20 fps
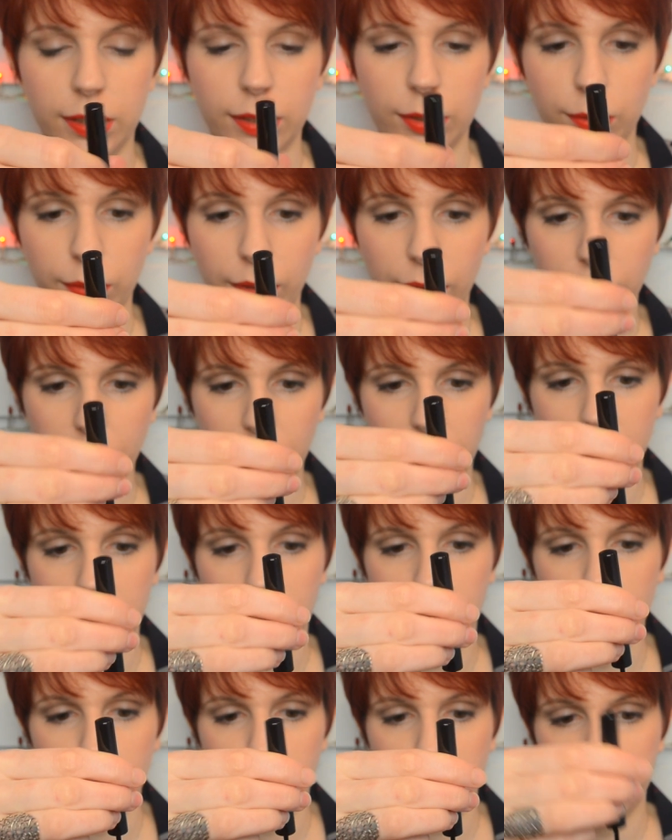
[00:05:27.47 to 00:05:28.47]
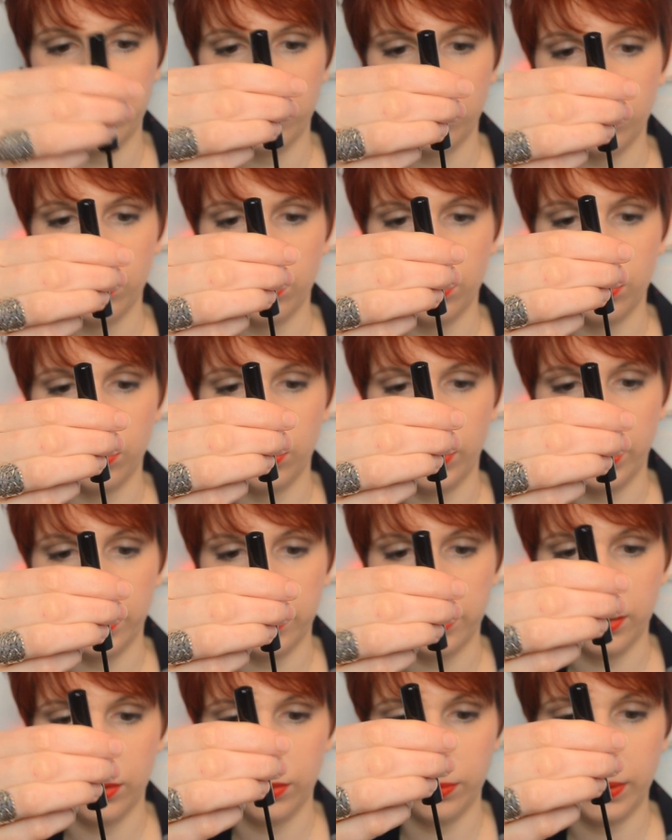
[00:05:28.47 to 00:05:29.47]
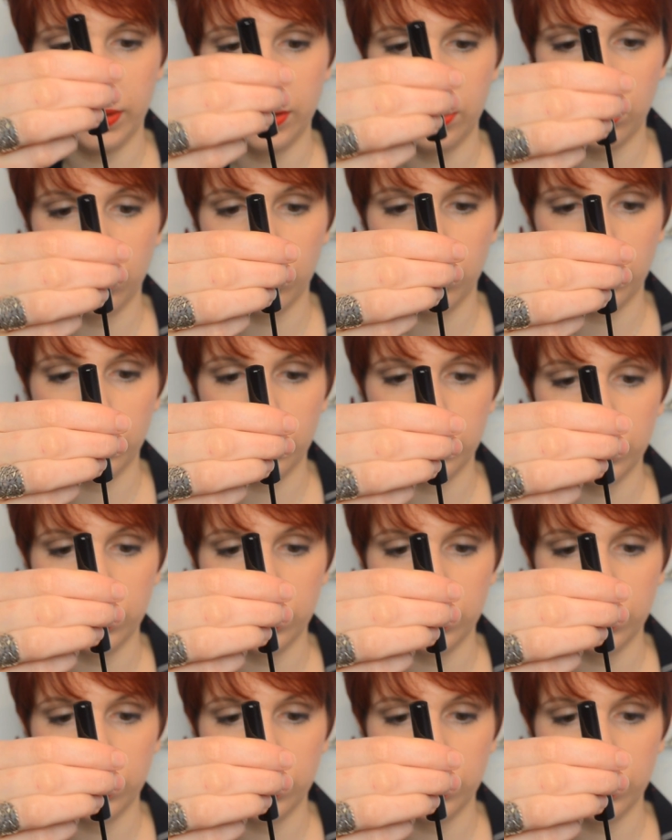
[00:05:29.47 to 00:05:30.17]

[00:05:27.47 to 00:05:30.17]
On va voir le pinceau. Ouais, c'est le pinceau